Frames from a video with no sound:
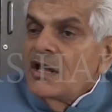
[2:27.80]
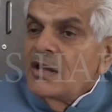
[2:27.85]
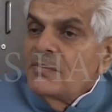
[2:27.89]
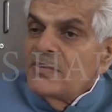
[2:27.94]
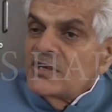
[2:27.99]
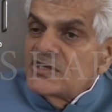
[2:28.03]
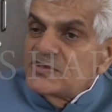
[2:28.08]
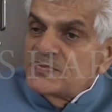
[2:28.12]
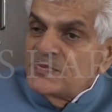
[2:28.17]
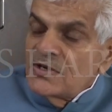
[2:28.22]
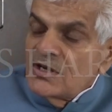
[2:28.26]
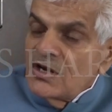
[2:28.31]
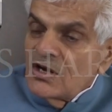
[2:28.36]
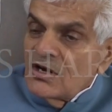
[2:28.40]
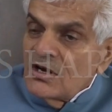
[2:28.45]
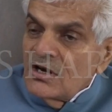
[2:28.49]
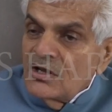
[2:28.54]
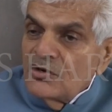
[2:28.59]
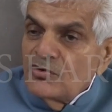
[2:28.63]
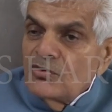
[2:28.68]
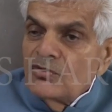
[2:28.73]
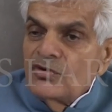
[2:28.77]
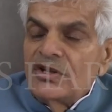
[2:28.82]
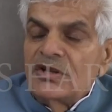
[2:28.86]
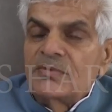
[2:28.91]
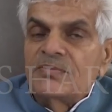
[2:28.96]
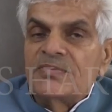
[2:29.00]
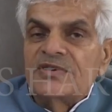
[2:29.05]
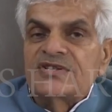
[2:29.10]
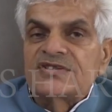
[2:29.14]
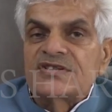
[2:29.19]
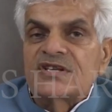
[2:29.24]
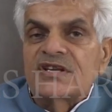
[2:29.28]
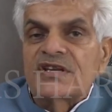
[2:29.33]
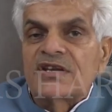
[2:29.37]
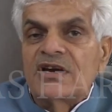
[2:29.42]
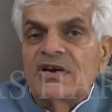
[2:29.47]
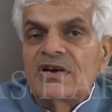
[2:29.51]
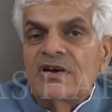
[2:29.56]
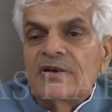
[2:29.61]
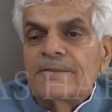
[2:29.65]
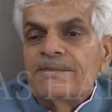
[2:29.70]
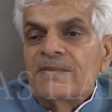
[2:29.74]
एमएसपी का कानून नहीं बन
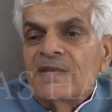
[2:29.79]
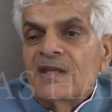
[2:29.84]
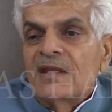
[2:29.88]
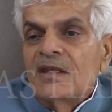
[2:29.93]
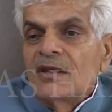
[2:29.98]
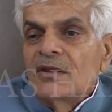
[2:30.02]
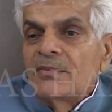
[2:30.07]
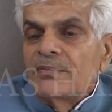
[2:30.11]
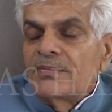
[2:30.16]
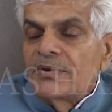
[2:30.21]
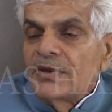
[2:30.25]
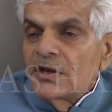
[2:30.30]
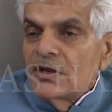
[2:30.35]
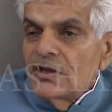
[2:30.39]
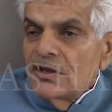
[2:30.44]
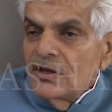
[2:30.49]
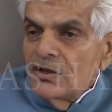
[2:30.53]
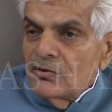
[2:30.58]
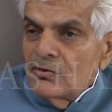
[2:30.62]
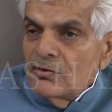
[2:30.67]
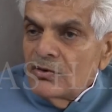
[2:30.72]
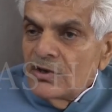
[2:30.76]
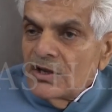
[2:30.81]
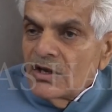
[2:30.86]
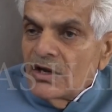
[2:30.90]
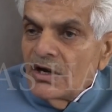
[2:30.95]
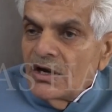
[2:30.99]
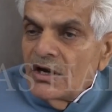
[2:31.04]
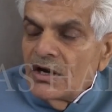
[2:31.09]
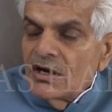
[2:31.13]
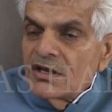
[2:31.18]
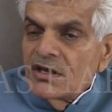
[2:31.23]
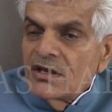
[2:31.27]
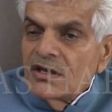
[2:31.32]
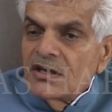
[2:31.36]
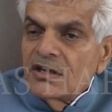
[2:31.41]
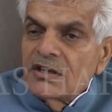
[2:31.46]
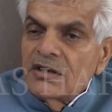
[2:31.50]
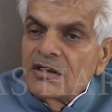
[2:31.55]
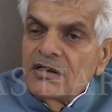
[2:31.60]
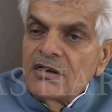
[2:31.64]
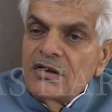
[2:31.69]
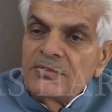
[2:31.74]
सका फिर इन्होंने कहा कि
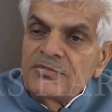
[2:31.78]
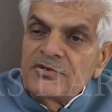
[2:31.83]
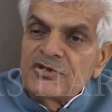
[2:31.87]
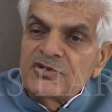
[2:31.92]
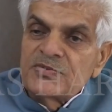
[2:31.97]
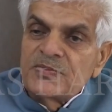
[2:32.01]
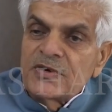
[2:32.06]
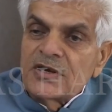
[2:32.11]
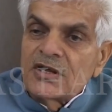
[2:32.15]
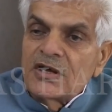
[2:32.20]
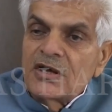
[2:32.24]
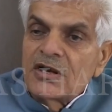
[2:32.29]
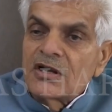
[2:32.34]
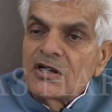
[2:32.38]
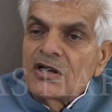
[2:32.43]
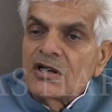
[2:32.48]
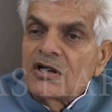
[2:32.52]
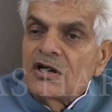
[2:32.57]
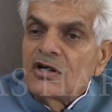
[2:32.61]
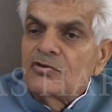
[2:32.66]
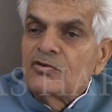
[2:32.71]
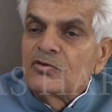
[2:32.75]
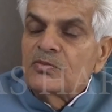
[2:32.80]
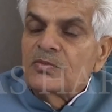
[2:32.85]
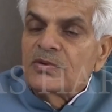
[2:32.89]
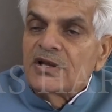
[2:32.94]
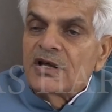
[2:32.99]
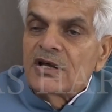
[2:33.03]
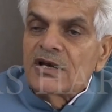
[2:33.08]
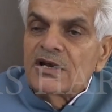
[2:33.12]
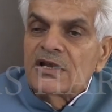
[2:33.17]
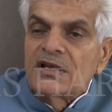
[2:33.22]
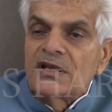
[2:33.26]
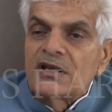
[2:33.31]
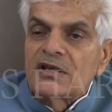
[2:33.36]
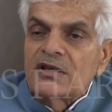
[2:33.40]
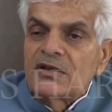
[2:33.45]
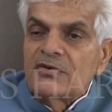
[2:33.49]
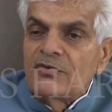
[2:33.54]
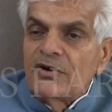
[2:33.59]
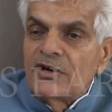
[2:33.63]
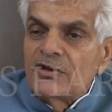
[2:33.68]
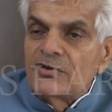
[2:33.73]
हम इस प्रकार का कानून बना रहे हैं
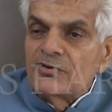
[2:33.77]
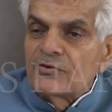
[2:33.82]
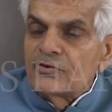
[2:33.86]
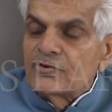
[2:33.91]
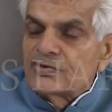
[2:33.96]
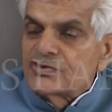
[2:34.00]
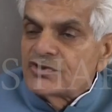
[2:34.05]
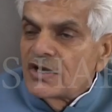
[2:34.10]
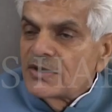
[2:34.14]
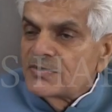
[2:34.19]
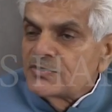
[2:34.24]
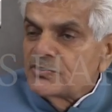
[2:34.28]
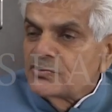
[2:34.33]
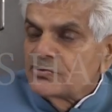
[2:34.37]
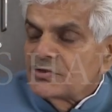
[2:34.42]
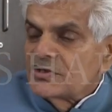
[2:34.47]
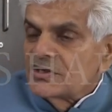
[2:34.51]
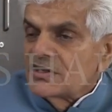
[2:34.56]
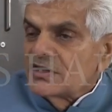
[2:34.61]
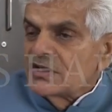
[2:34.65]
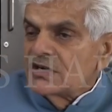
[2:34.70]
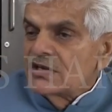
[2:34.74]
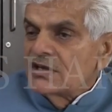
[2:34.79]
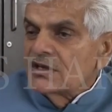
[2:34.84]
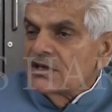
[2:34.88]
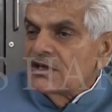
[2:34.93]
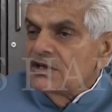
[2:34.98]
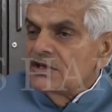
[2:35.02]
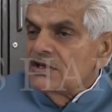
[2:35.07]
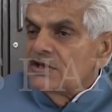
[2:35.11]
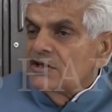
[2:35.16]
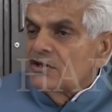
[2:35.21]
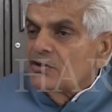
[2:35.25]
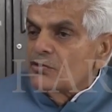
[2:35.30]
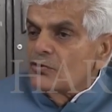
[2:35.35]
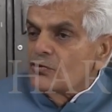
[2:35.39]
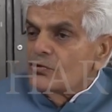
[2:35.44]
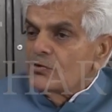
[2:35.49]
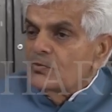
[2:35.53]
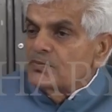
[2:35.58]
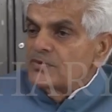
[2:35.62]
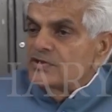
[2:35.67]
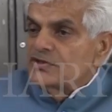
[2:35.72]
कि वायु को साफ सुथरी करने के लिए एक
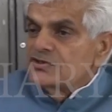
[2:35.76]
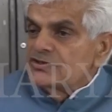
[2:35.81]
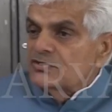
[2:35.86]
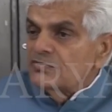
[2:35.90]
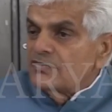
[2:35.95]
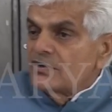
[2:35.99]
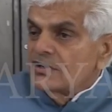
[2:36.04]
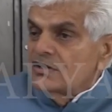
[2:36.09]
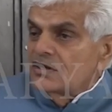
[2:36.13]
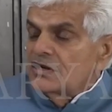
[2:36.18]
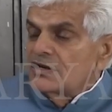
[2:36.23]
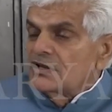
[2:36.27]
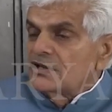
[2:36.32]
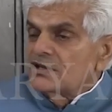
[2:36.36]
करोड़ रुपये जुर्माना